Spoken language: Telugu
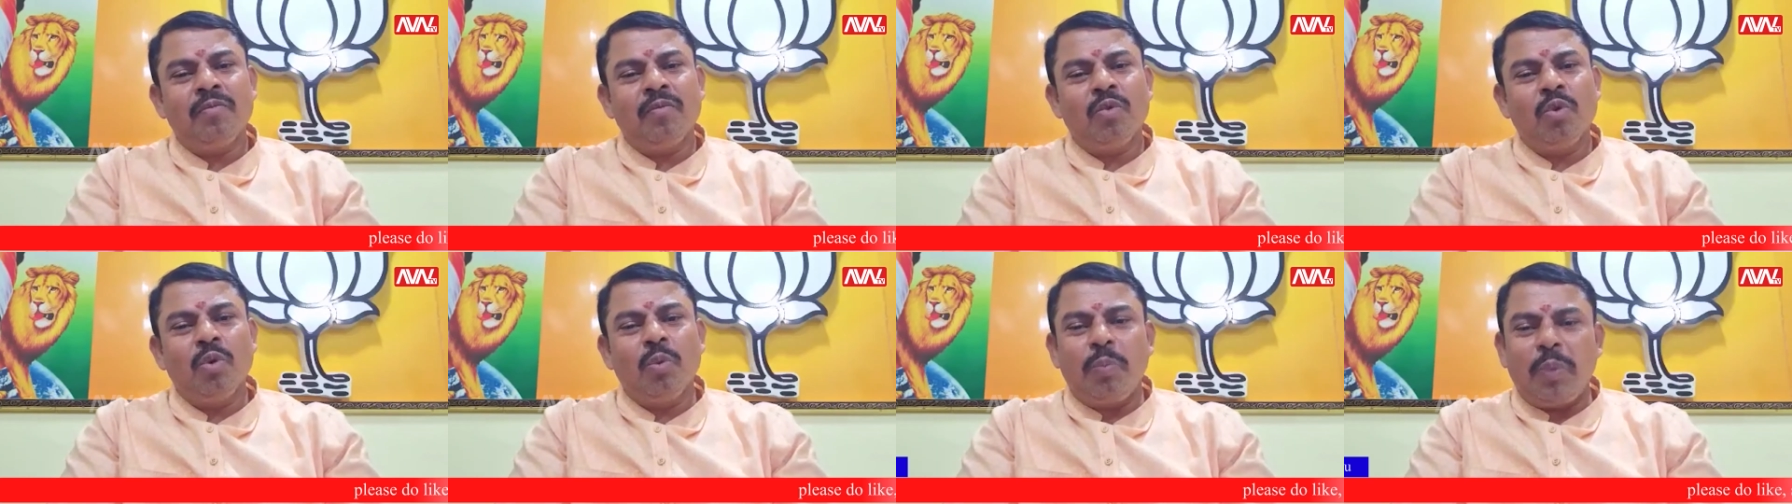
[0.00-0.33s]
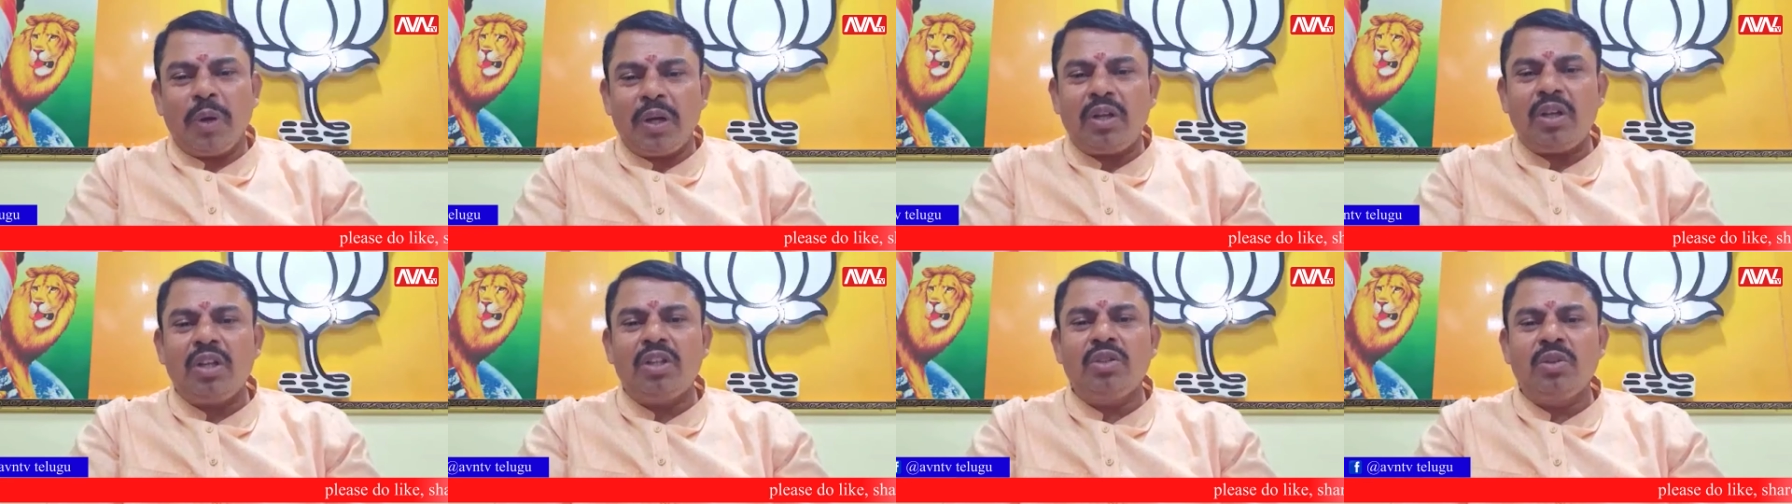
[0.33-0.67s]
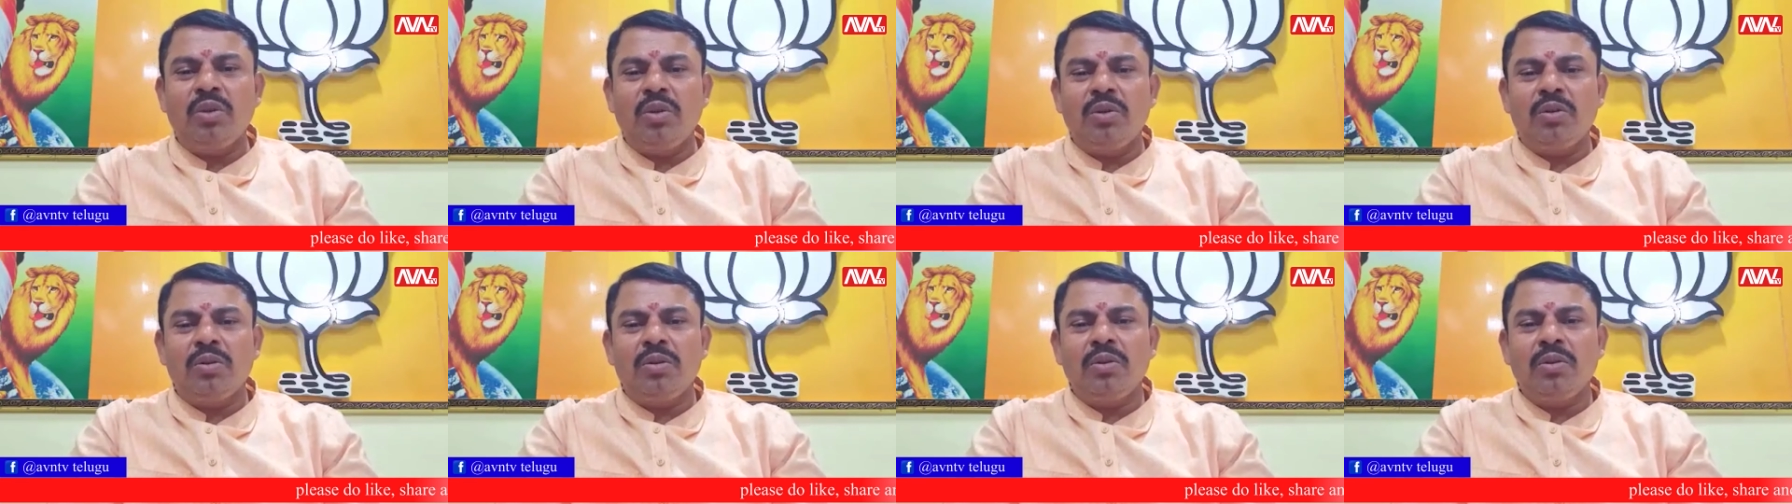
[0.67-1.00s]
నువ్వు పెట్టి
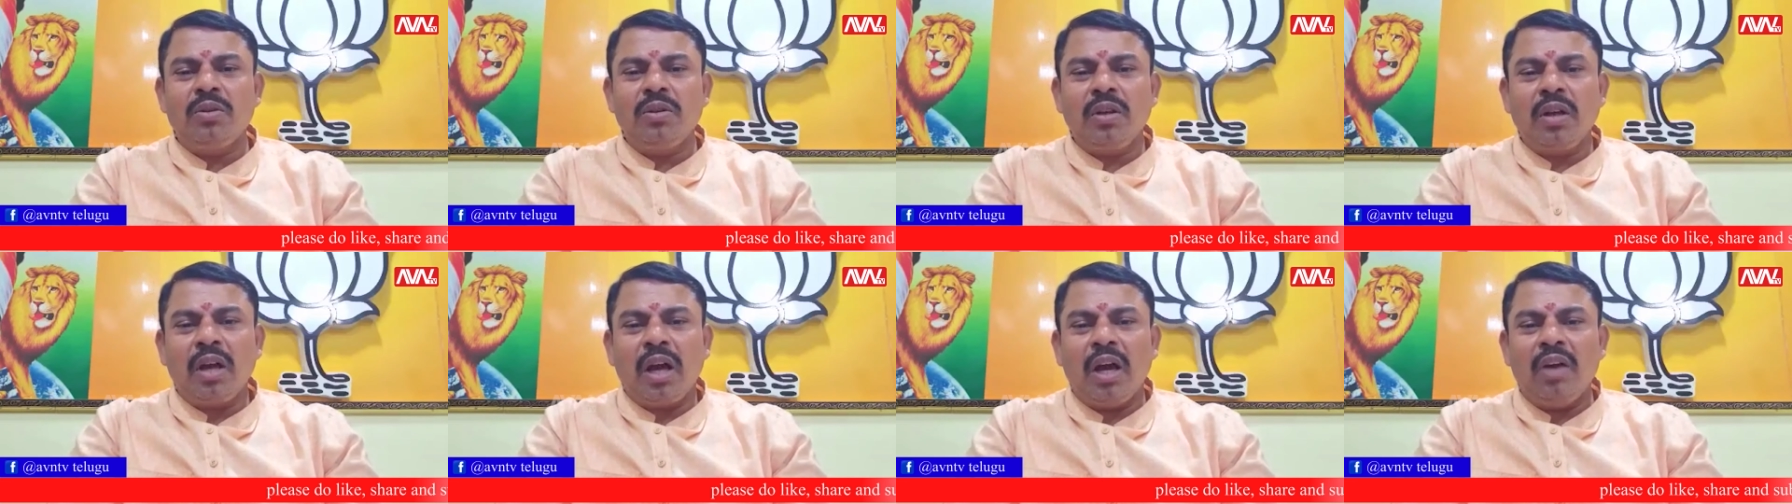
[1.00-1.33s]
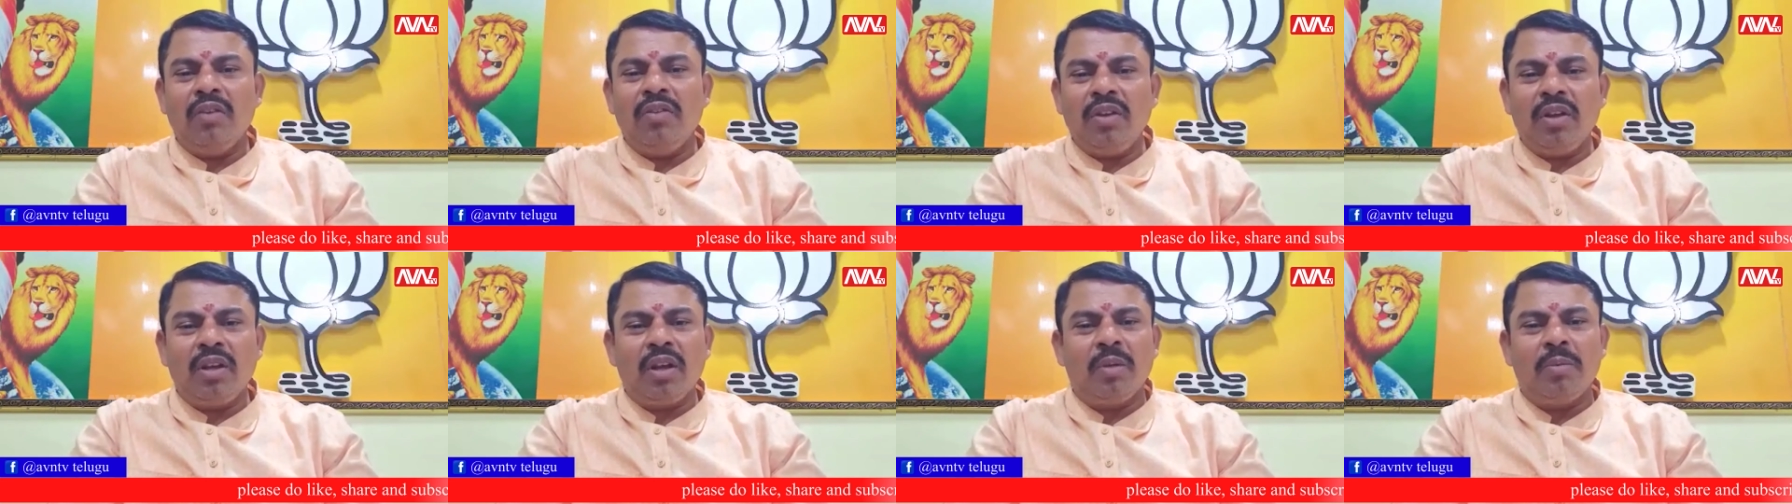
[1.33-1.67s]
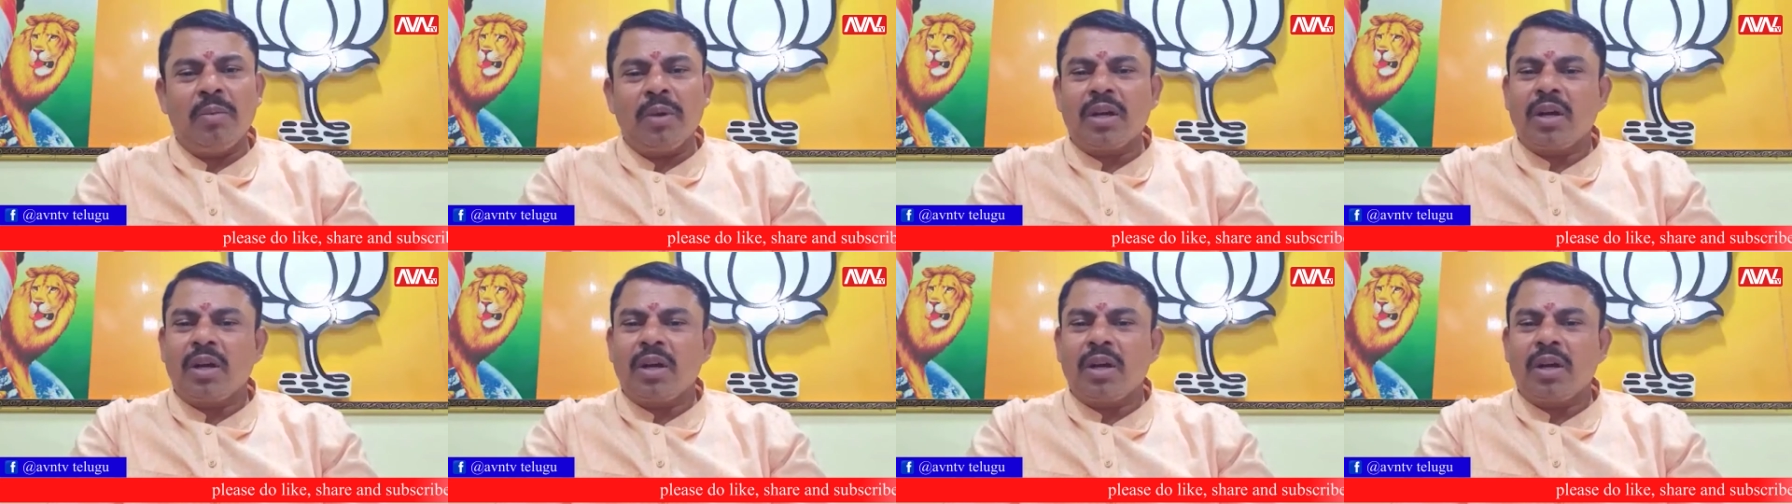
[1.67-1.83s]
చూడు ఆ విగ్రహం